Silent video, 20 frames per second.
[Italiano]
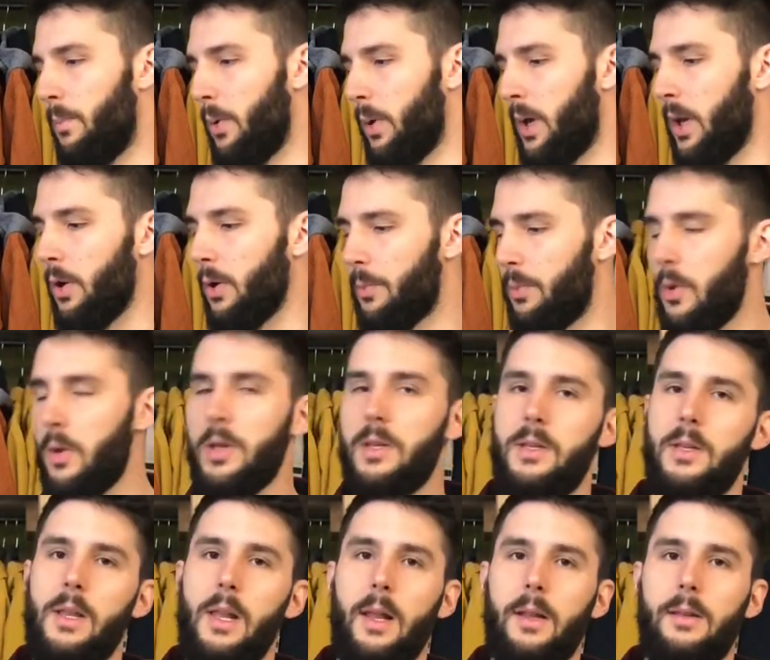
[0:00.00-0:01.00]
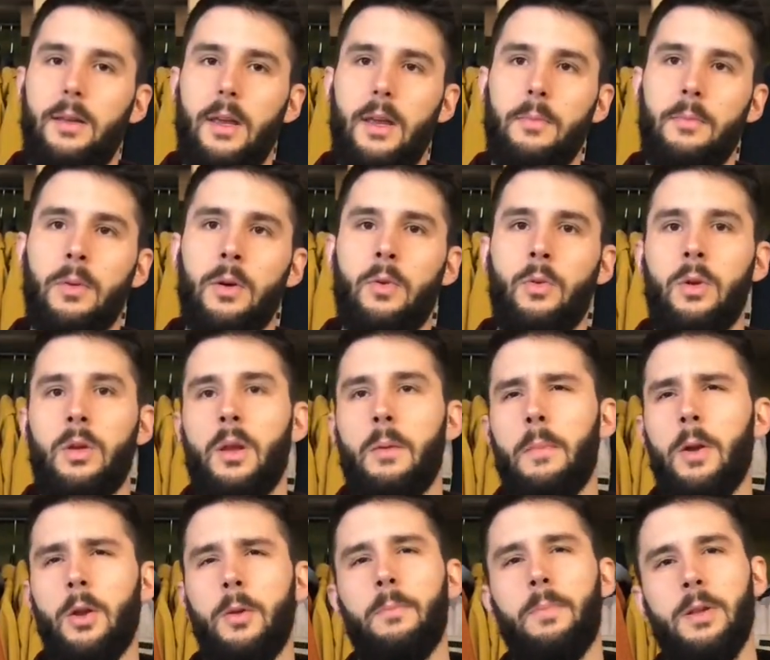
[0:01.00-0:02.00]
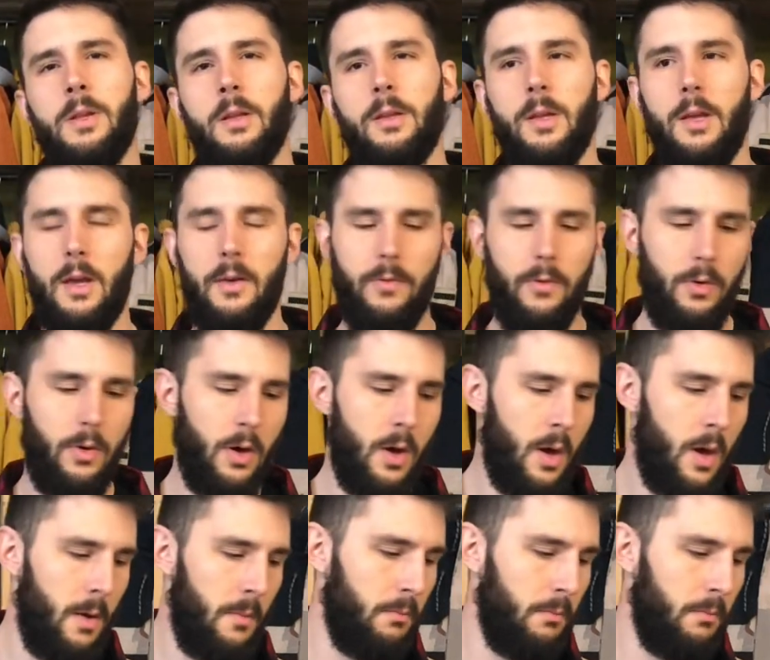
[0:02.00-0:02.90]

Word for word: pochino più easy della team, quindi meno impegnativo,